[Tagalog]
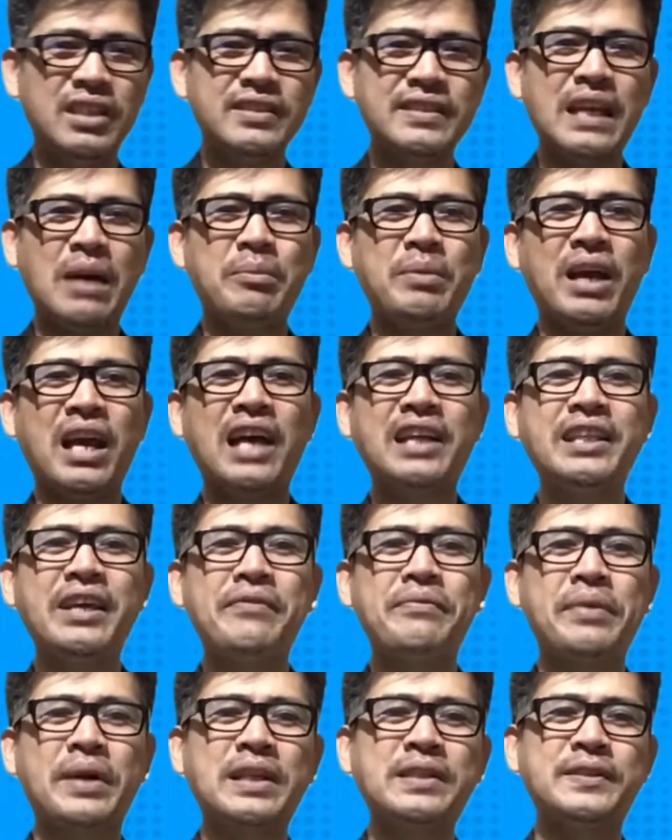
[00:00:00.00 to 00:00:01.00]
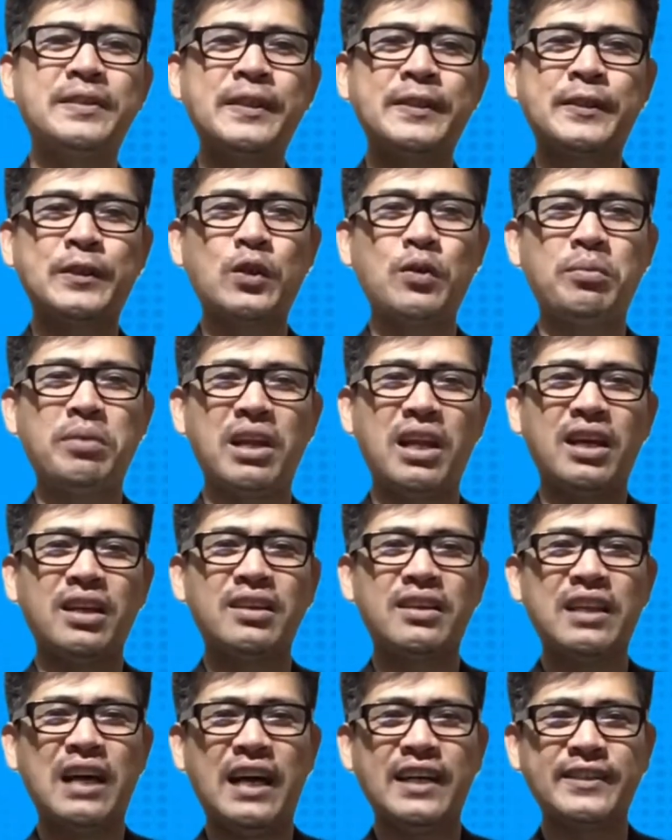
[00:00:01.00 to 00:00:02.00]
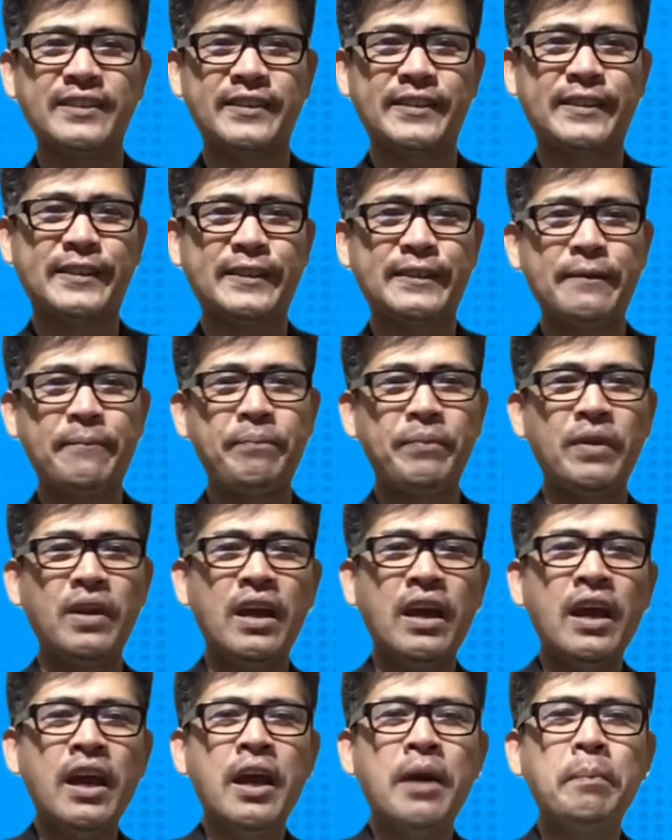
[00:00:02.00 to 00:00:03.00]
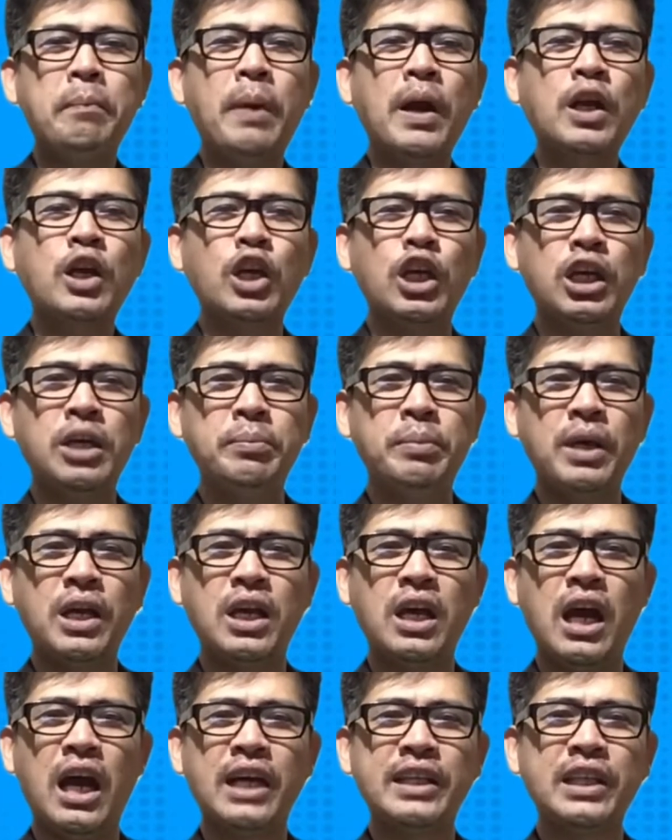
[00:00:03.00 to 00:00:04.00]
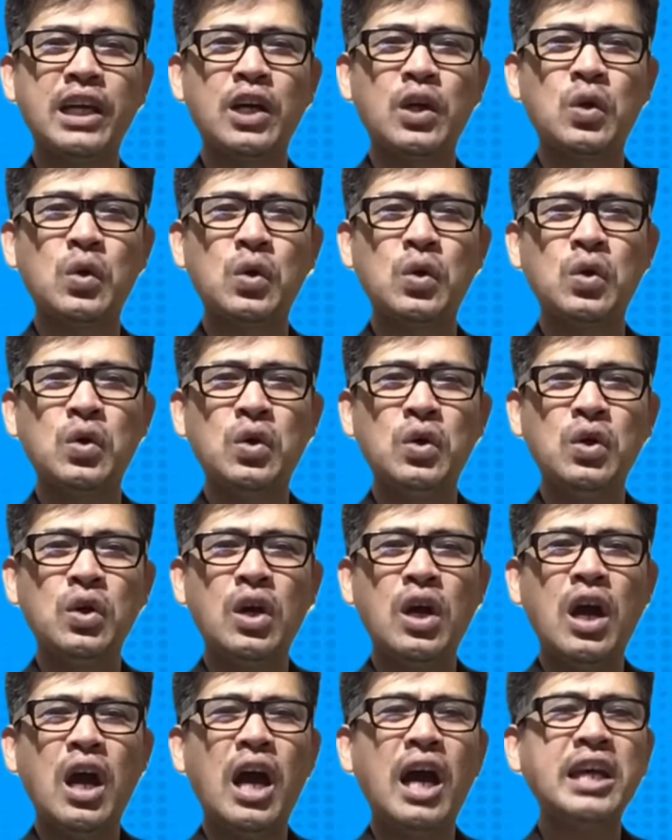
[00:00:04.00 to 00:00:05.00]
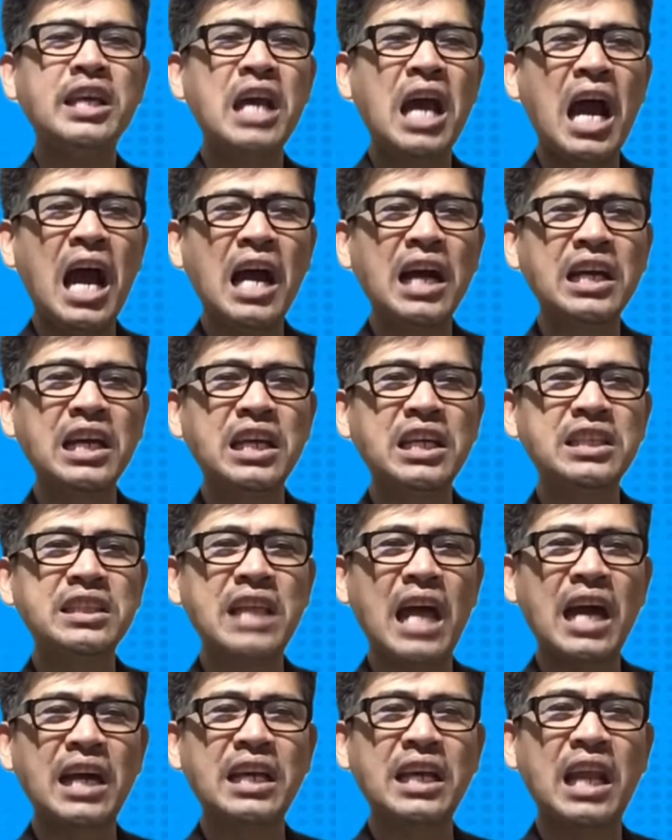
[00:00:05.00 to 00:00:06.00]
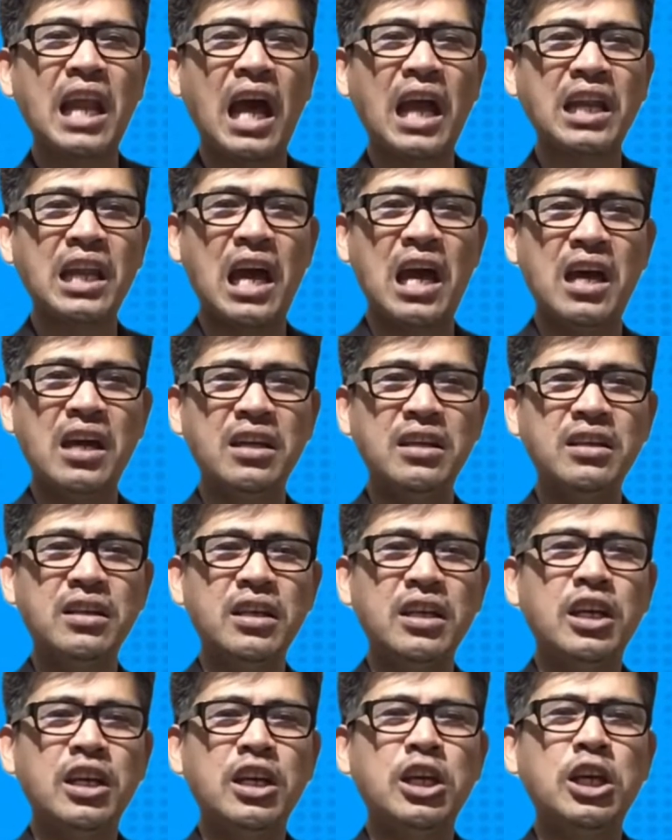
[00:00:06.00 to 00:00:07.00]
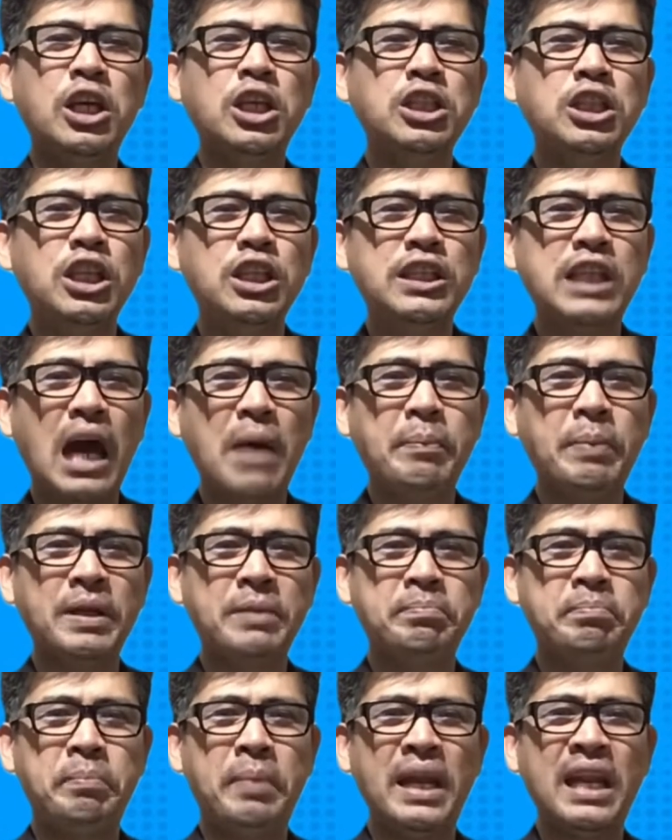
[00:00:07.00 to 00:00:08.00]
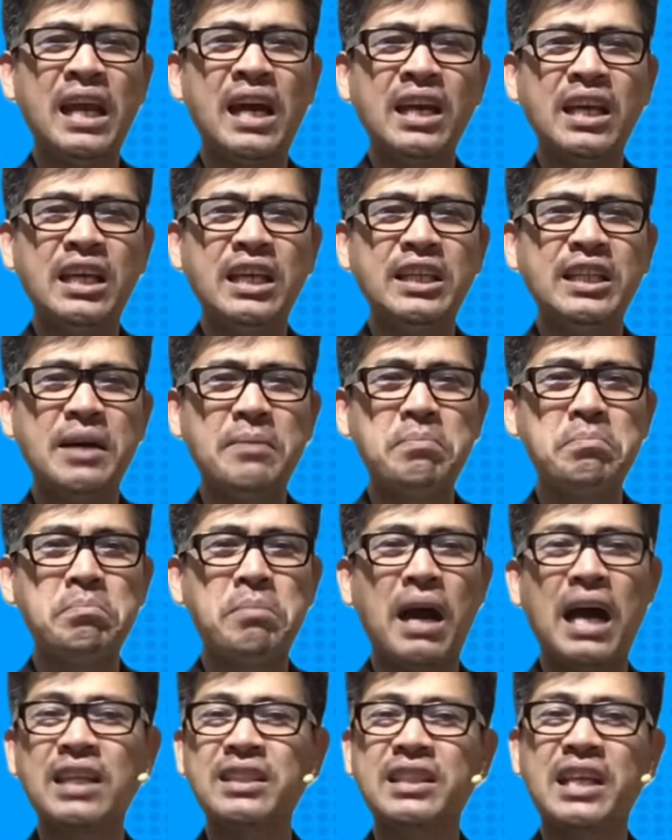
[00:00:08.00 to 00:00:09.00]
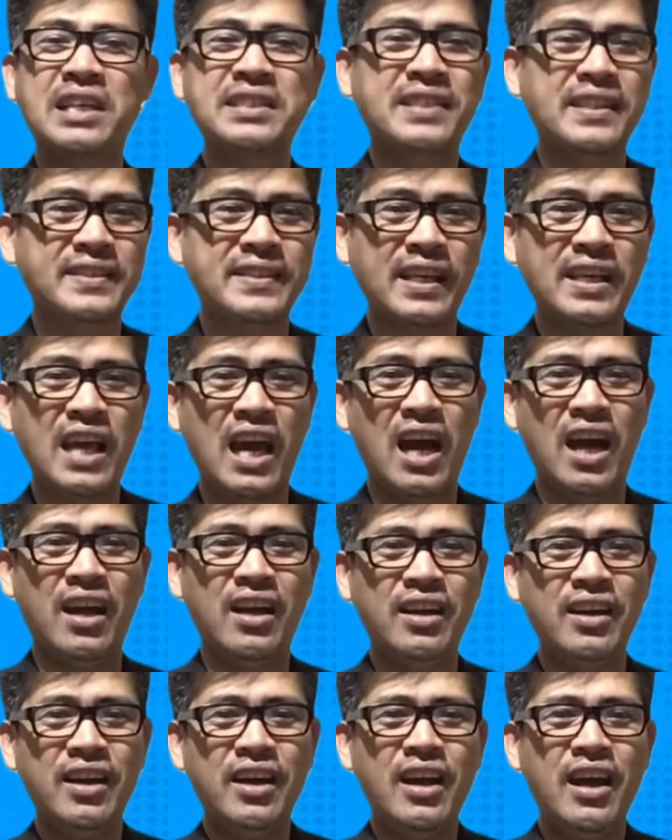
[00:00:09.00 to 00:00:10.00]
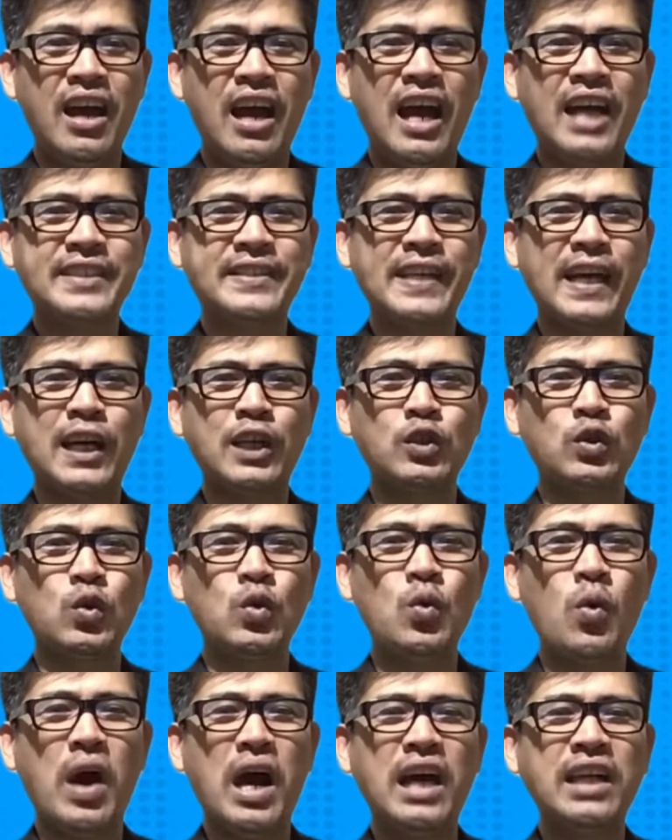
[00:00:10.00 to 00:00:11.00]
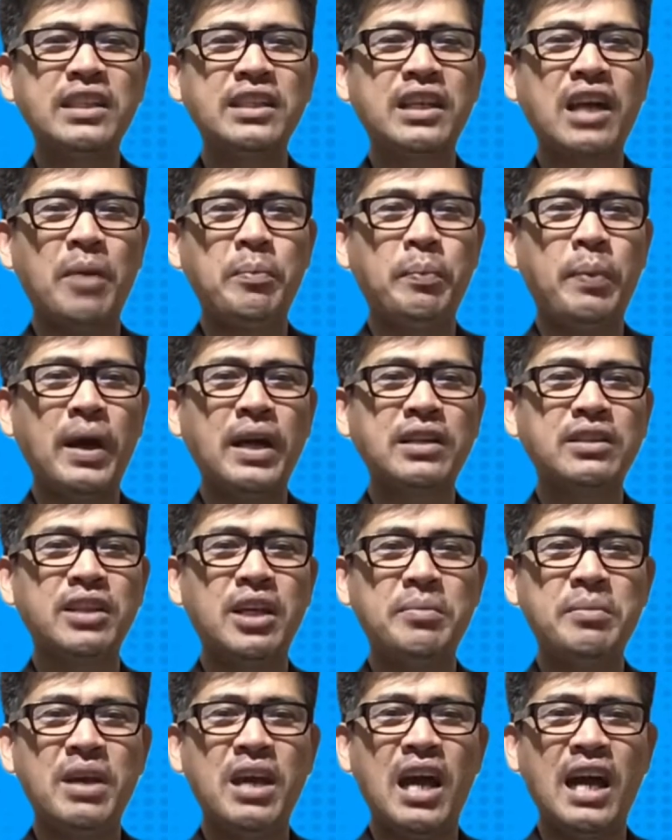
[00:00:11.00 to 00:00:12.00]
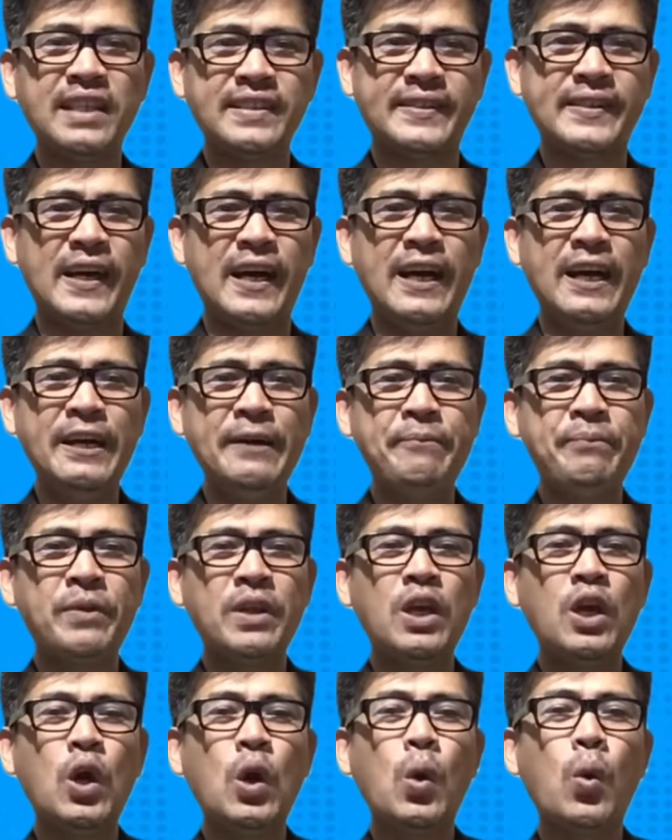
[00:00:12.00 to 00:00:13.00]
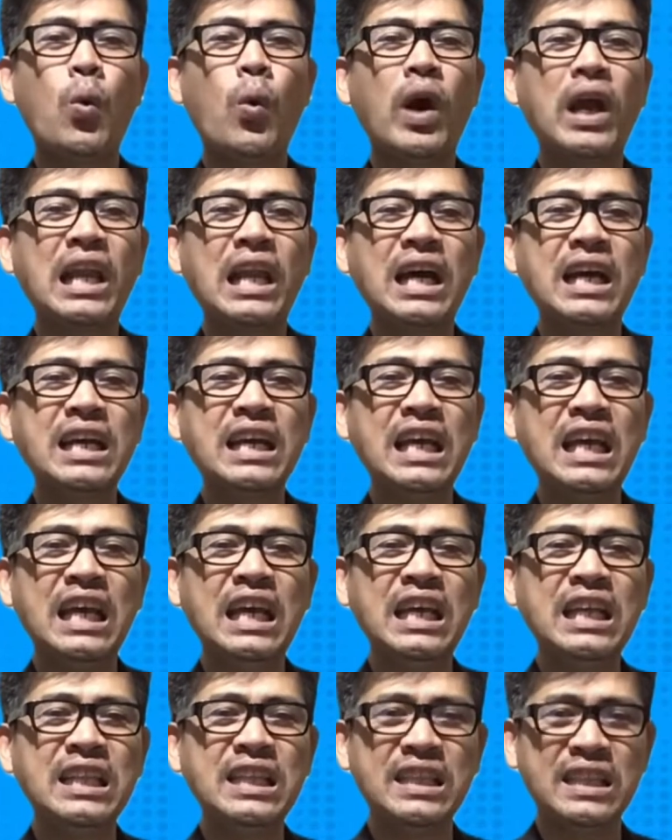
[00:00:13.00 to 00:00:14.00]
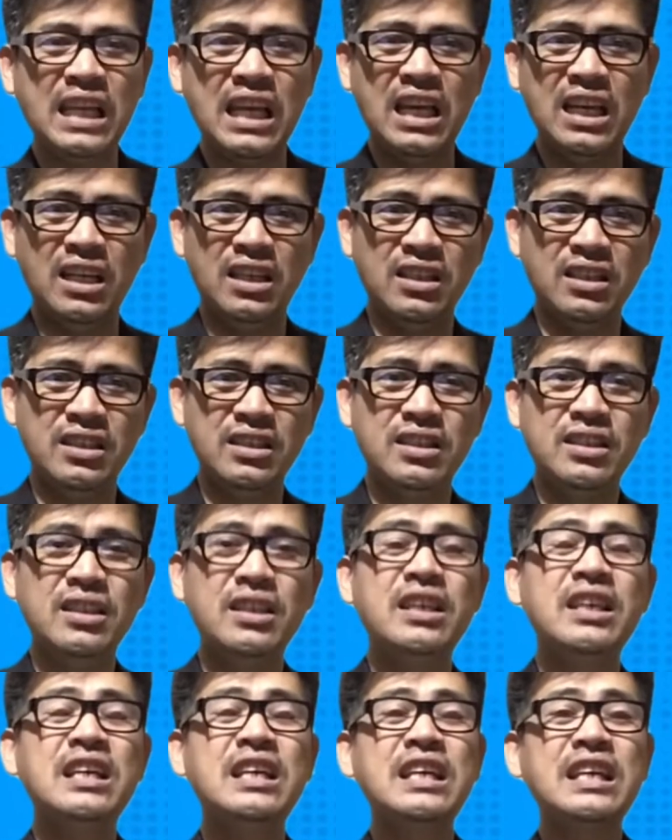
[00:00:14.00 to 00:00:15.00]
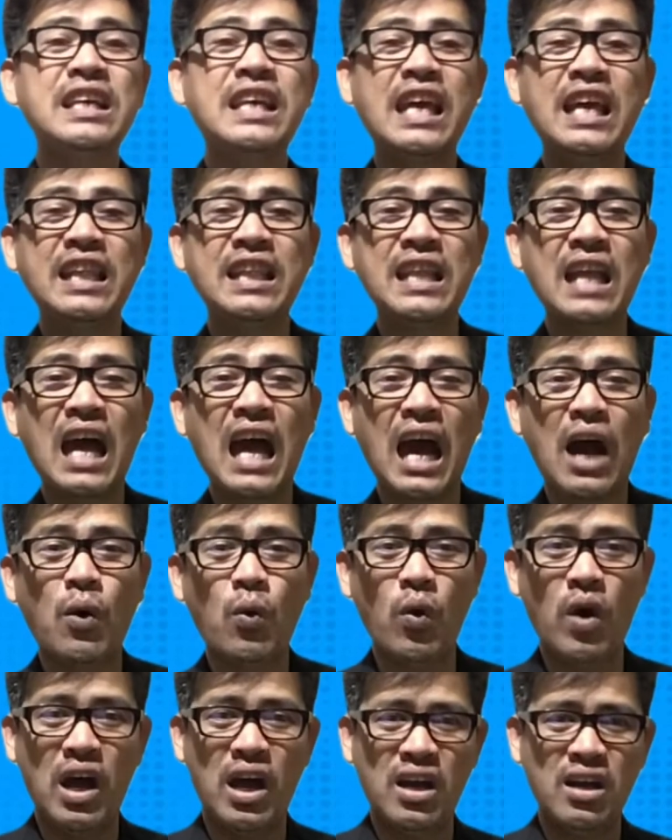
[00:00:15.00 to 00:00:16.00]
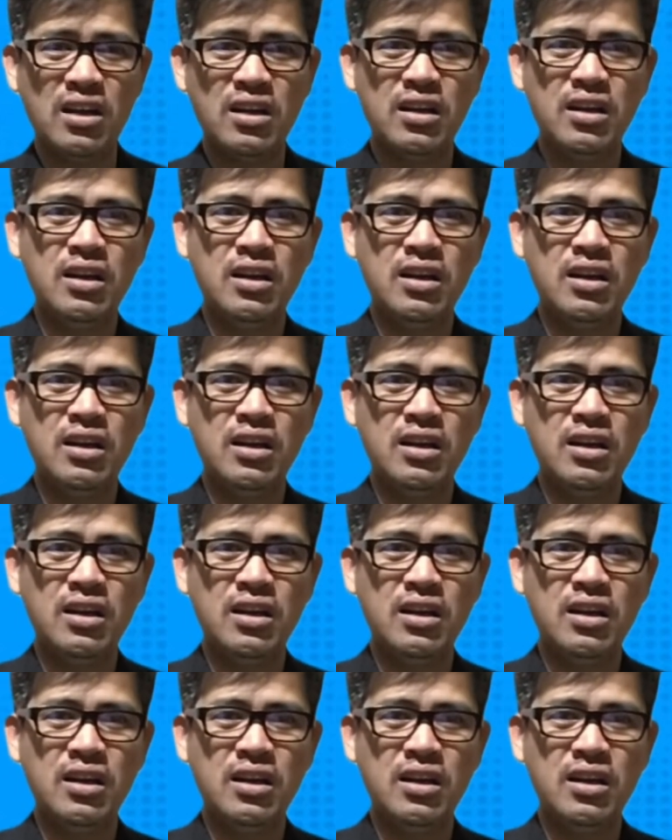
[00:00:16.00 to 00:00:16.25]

Sabi nga ni Francisco Balagtas, Pag-ibig anak ko ay aking nakilala. Hindi dapat palakihin ng bata sa saya at sa katuwaan kapag namihasa, walang hihinting ginhawa.